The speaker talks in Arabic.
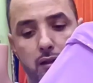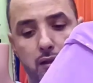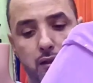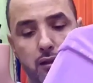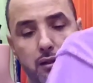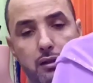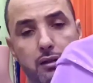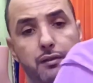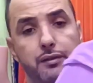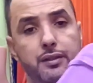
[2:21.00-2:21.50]

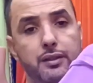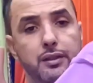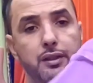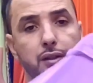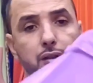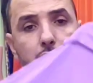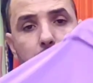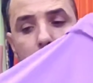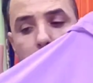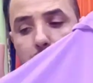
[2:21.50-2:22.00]

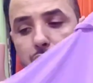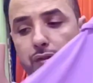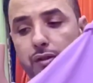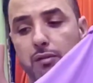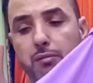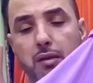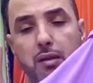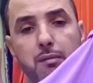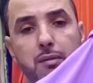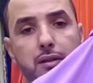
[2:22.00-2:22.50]
الصدر آه، وفي
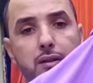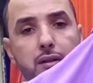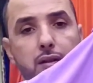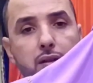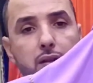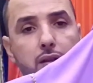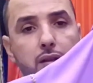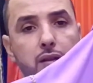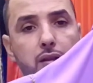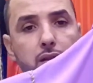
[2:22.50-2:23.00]
الكميمات
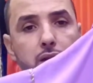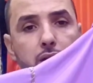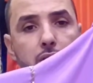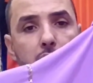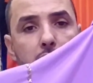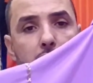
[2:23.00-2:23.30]
هنايا